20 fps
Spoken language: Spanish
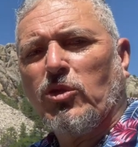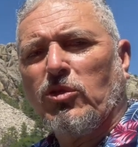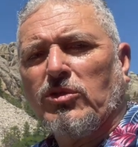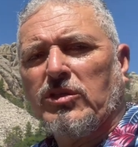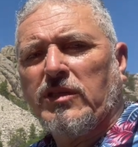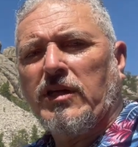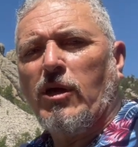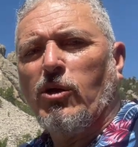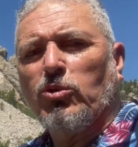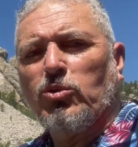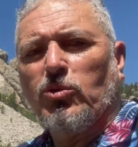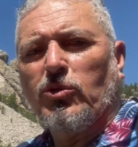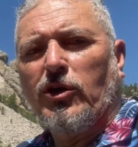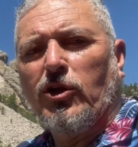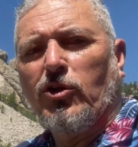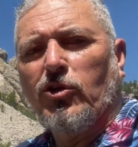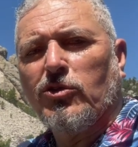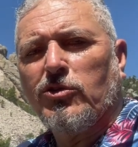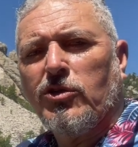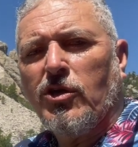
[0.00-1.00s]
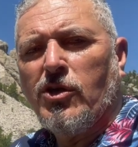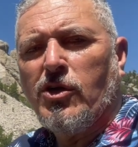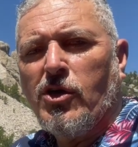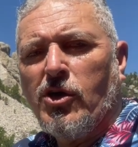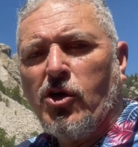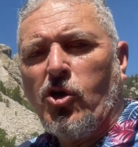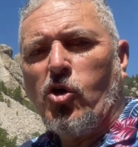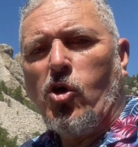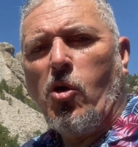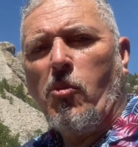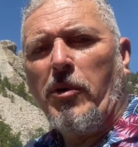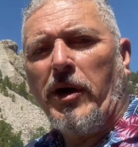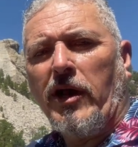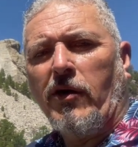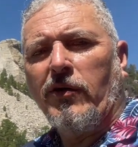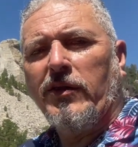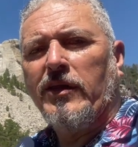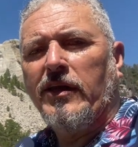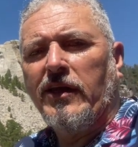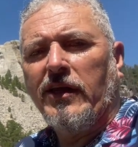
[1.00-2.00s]
en los Estados Unidos como
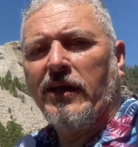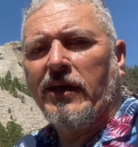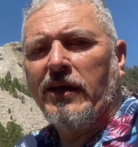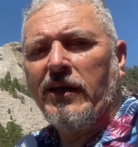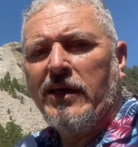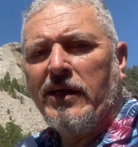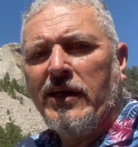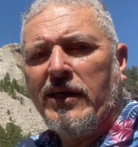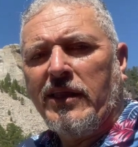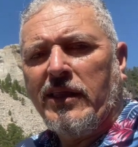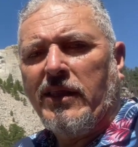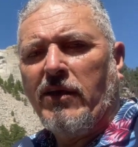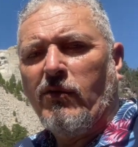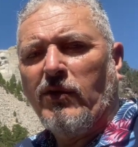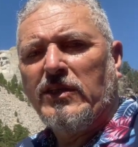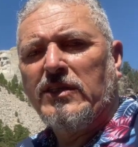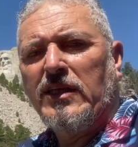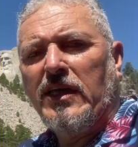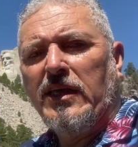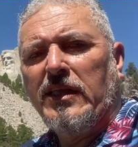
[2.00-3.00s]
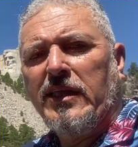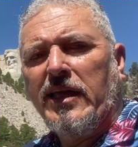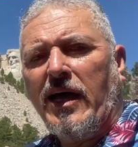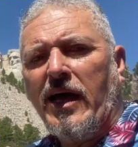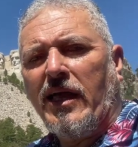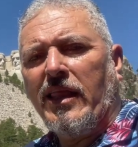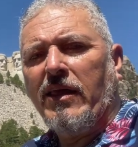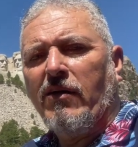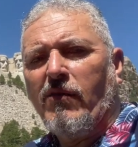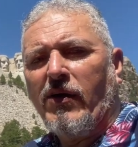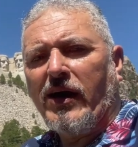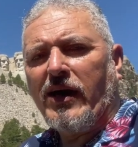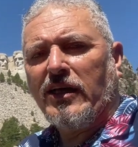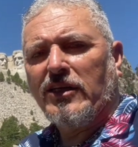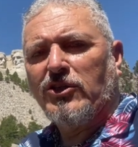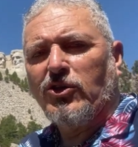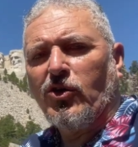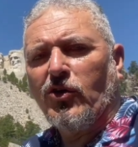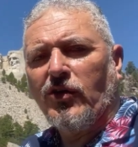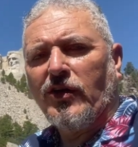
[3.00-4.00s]
para venir de visita, de
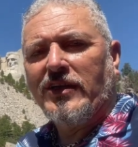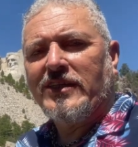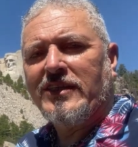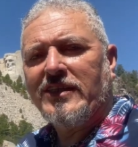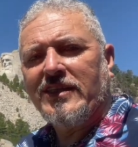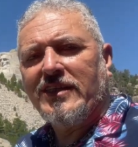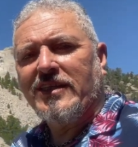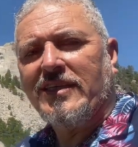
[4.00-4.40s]
vacaciones.